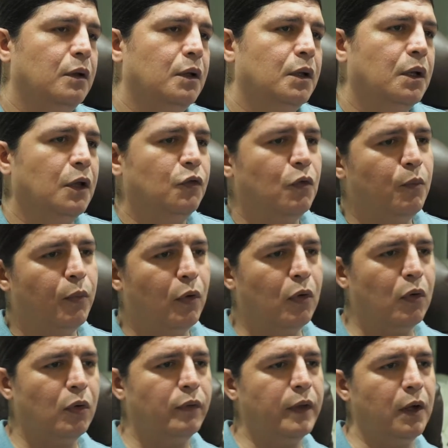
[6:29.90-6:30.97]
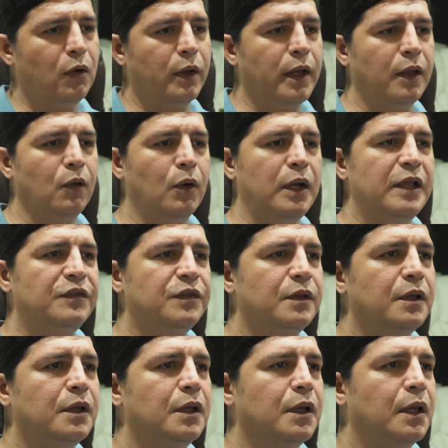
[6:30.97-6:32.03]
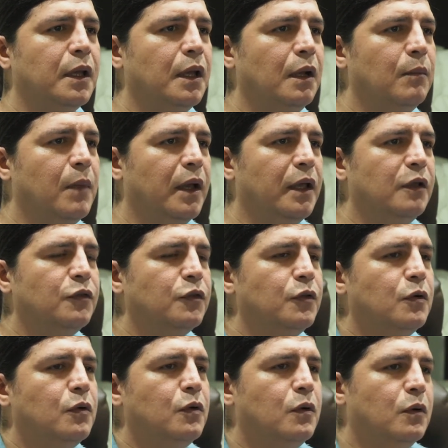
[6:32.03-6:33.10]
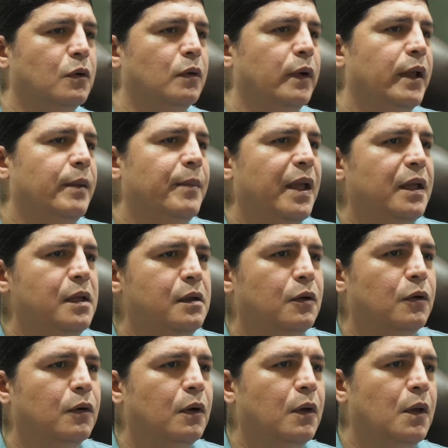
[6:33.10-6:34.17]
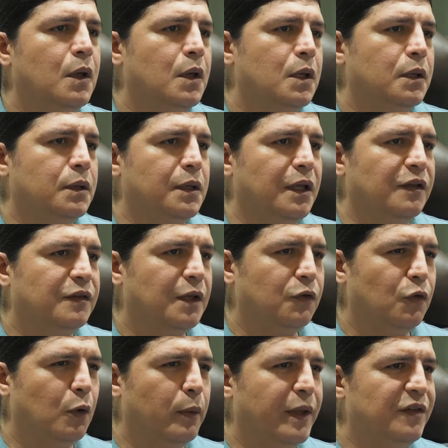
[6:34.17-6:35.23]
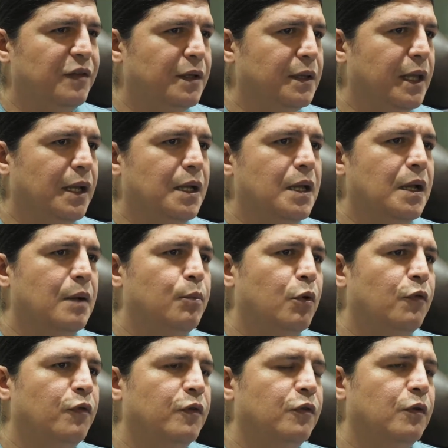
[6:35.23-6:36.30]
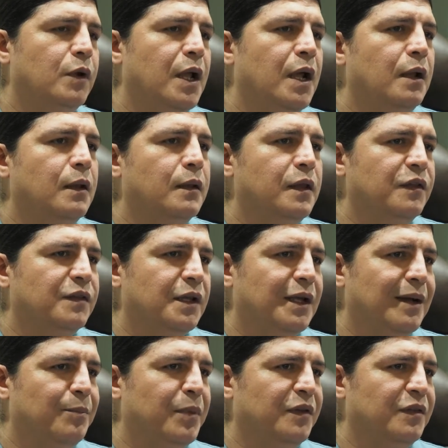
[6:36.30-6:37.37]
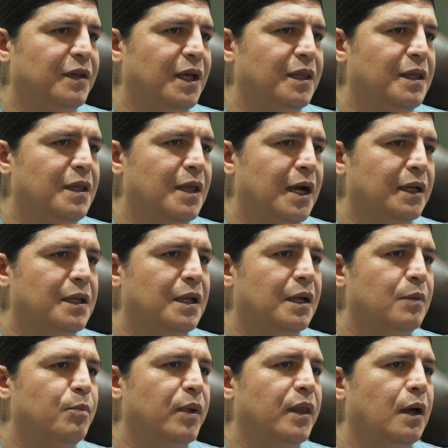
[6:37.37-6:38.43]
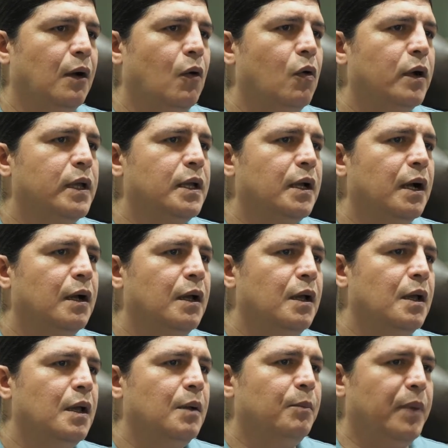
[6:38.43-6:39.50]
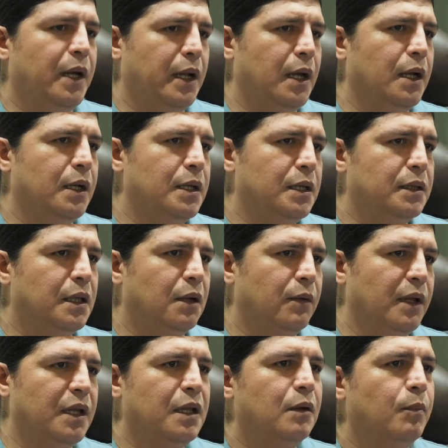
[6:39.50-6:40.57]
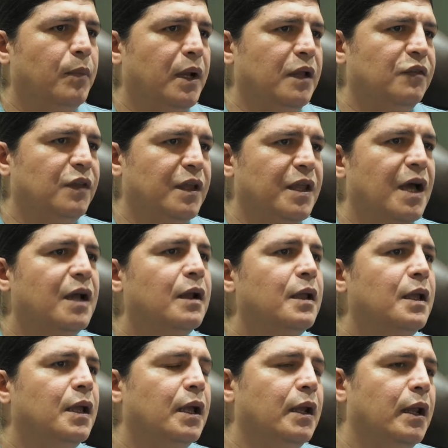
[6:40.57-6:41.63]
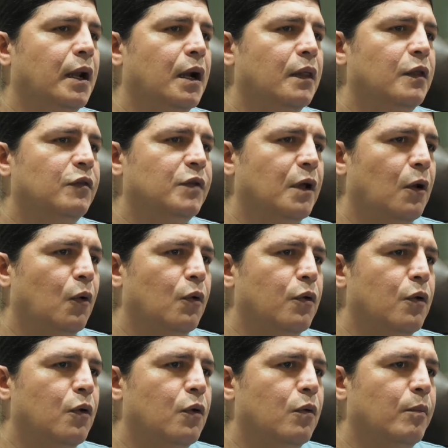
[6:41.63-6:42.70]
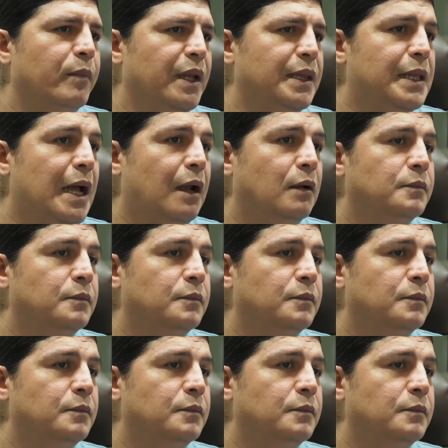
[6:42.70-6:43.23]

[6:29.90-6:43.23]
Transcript: que es un poco de lo que adolece el maestro en México, de esta solvencia técnica profesional, de esta capacidad didáctica y pedagógica para intervenir, para enseñar y generar desarrollo mental.